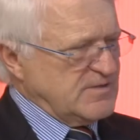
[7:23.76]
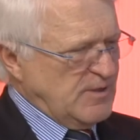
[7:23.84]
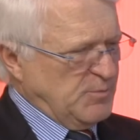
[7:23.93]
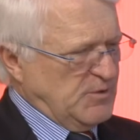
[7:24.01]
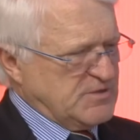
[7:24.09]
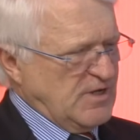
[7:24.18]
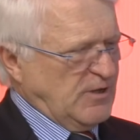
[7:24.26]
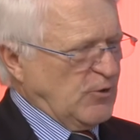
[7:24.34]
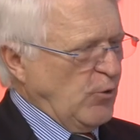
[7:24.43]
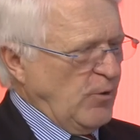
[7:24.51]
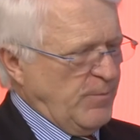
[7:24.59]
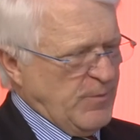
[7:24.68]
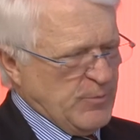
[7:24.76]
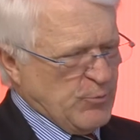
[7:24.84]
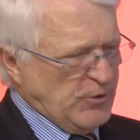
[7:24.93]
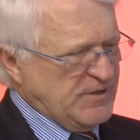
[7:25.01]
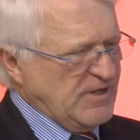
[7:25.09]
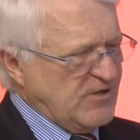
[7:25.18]
haben gesagt,
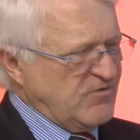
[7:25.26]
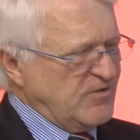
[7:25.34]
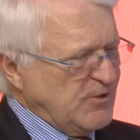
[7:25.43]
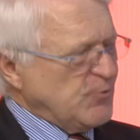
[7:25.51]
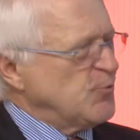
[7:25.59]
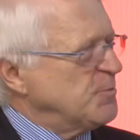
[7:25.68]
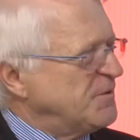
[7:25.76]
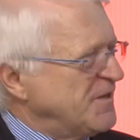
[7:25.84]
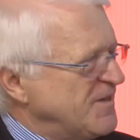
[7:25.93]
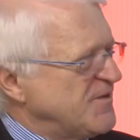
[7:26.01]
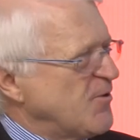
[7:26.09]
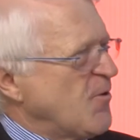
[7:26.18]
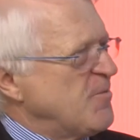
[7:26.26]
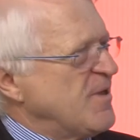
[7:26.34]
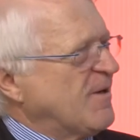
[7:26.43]
Politik ist nicht unbedingt Ihr Hobby,